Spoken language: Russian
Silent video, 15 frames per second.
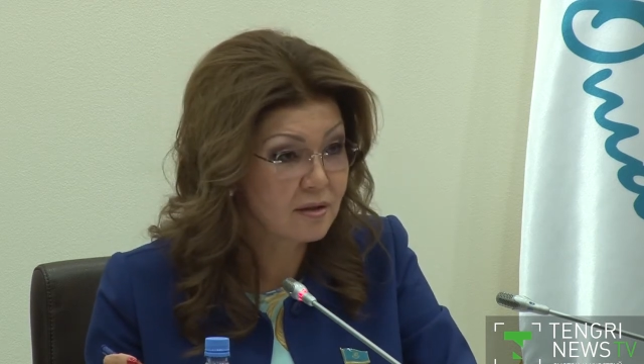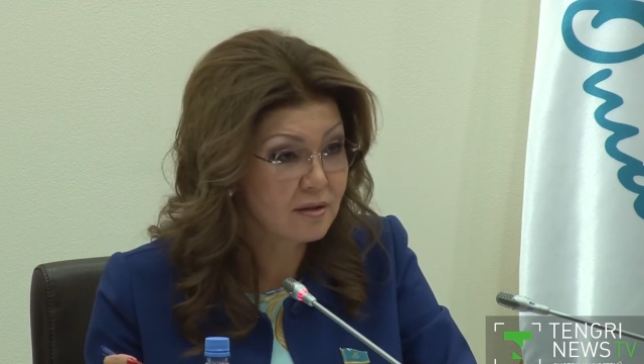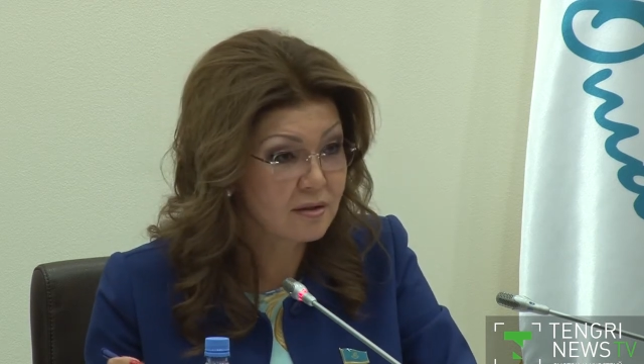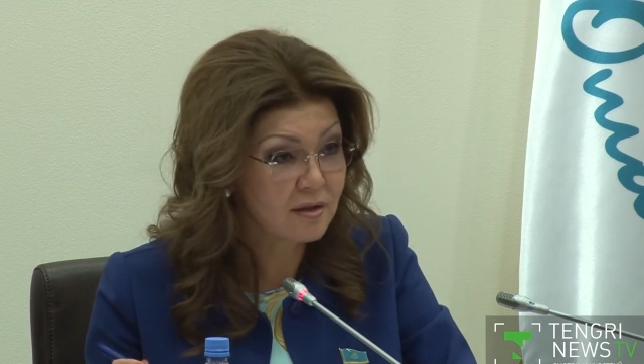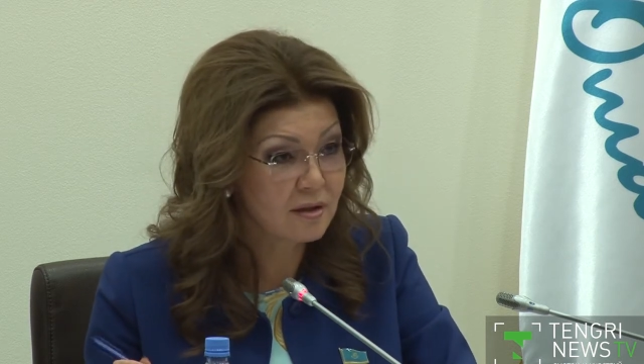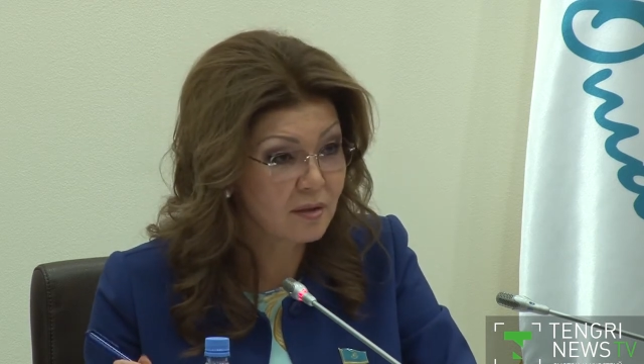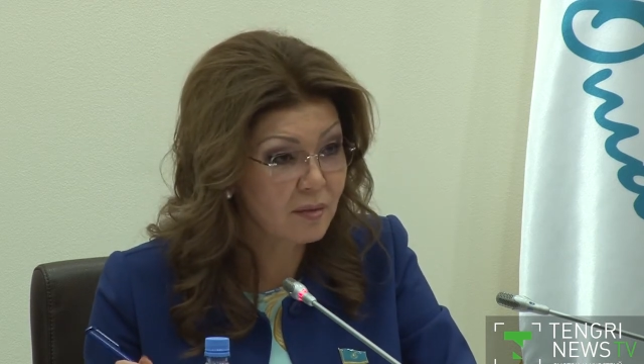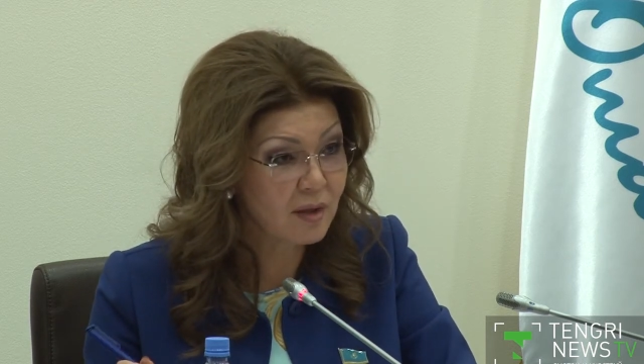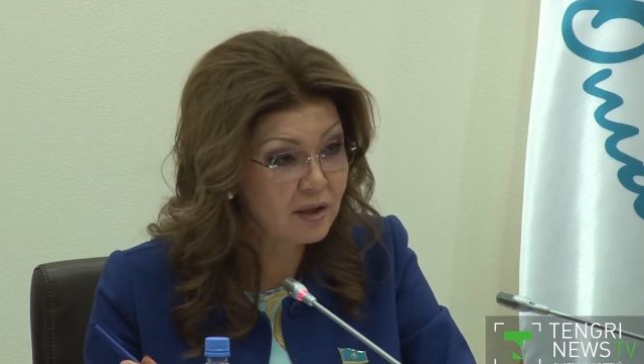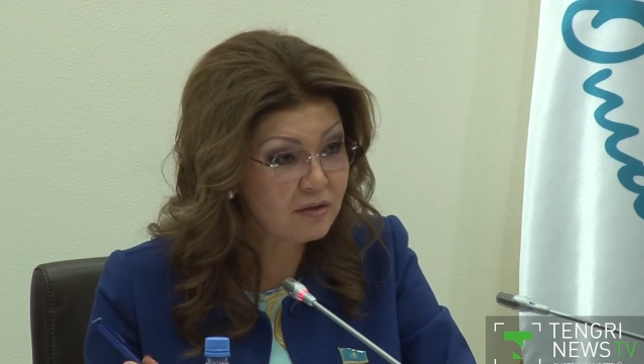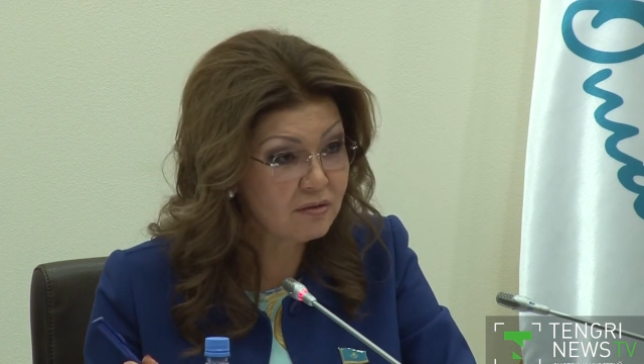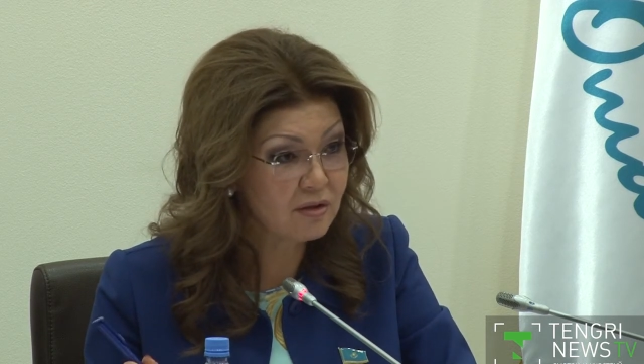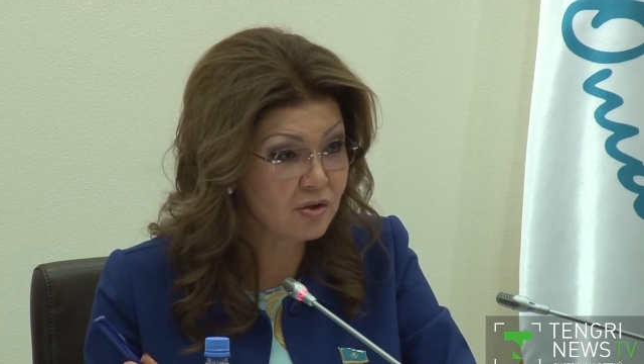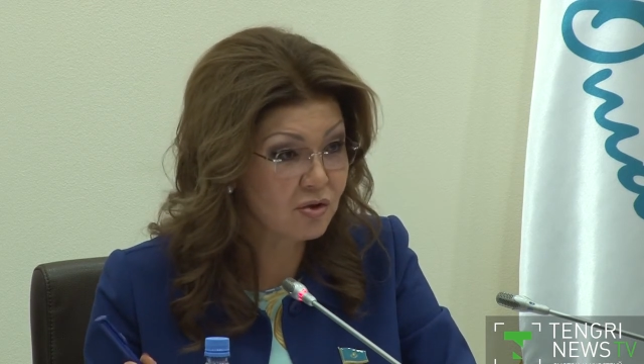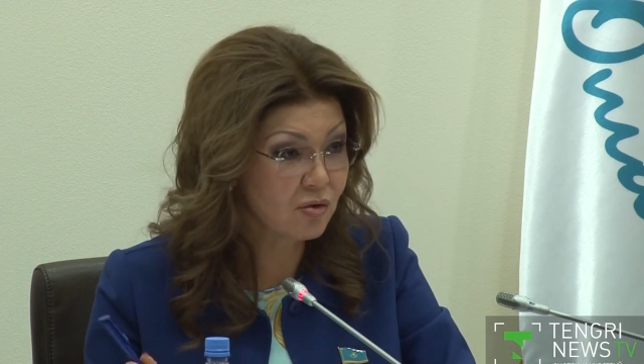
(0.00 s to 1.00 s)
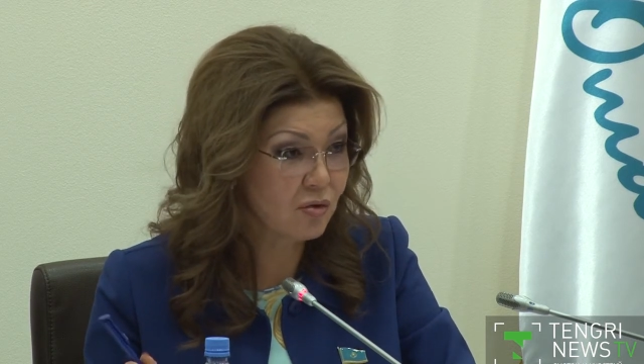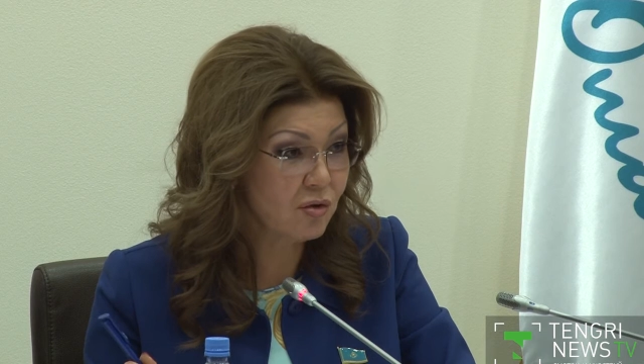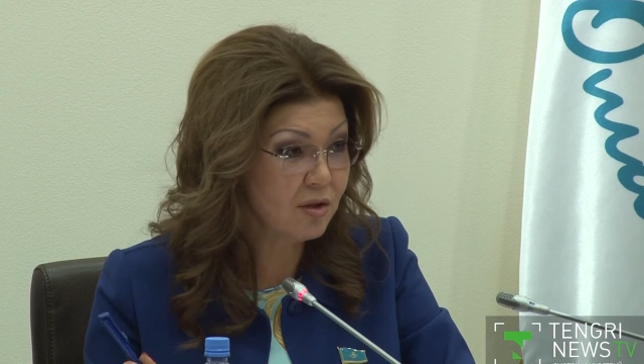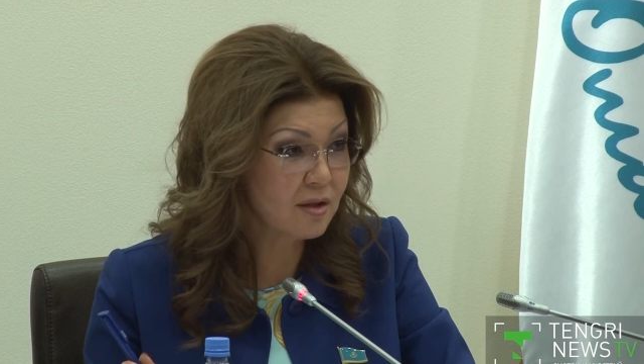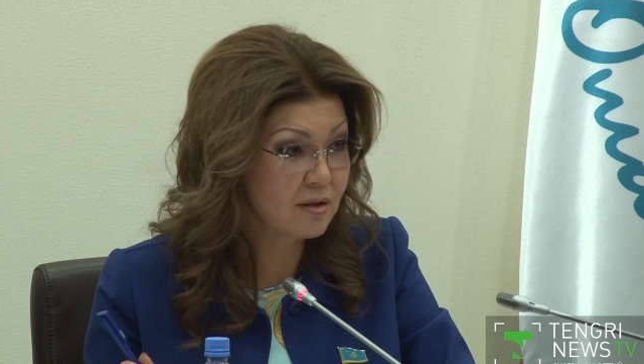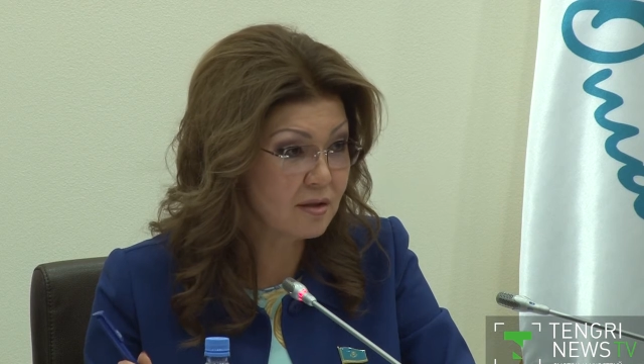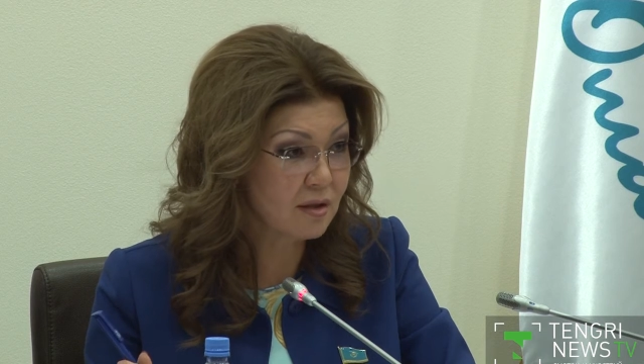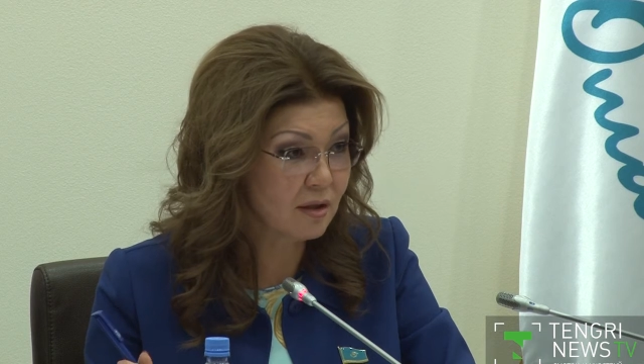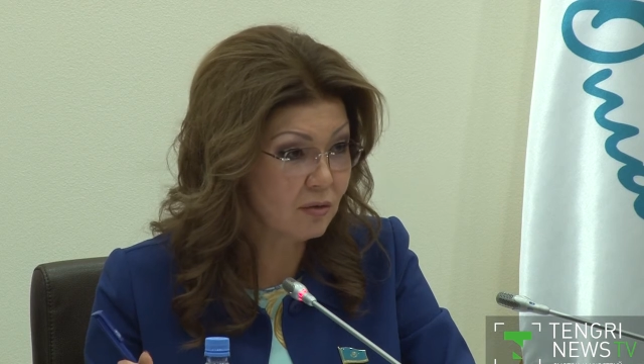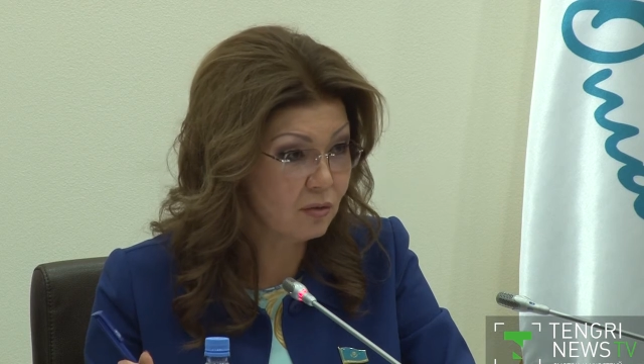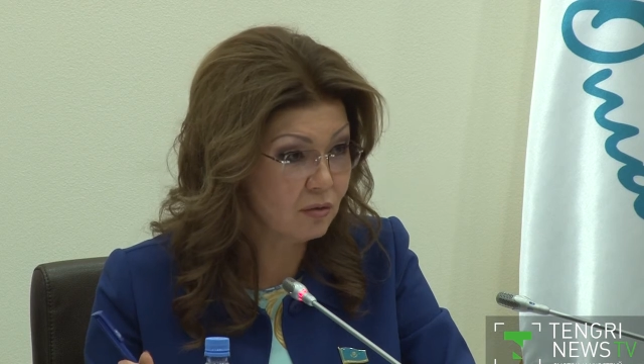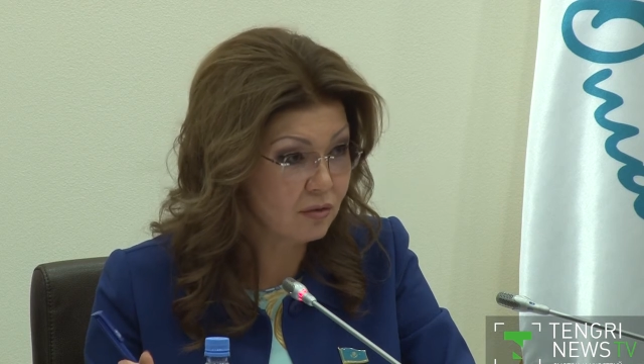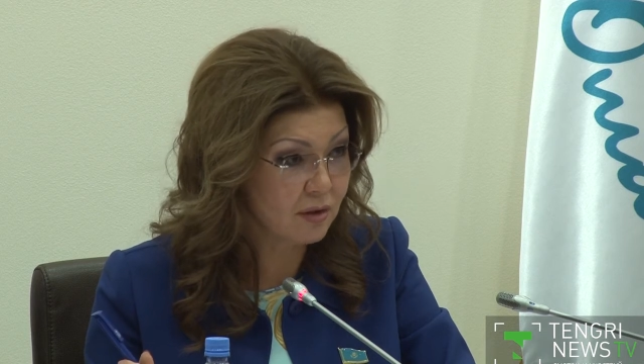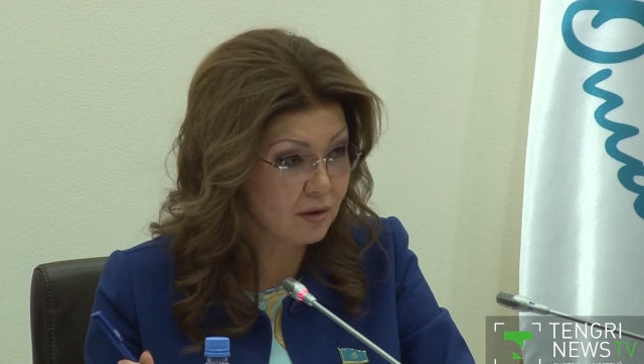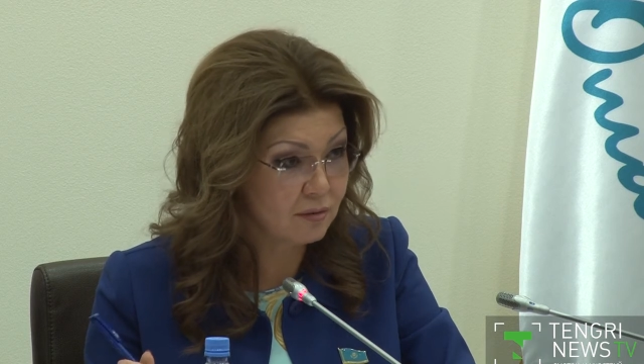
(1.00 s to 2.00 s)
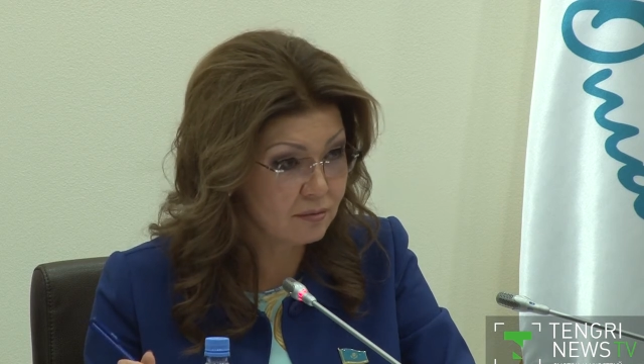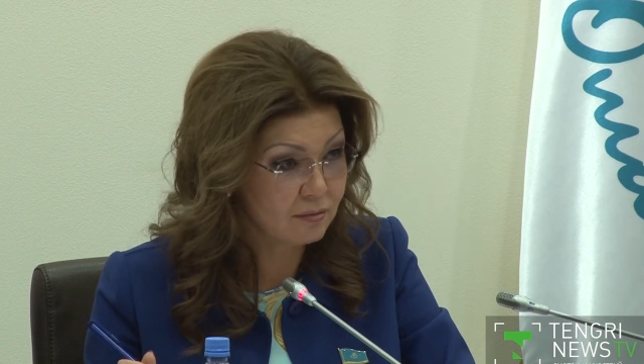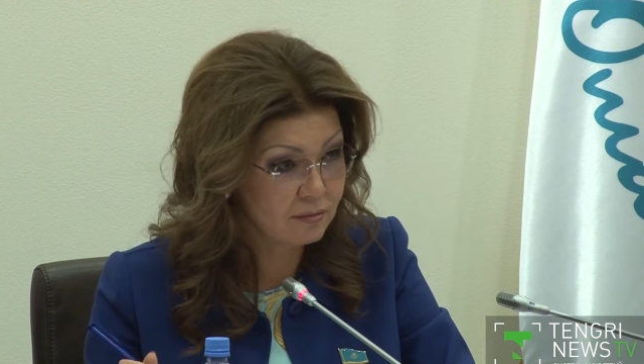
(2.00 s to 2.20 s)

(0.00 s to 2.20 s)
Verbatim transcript: зарабатывает школьная столовая.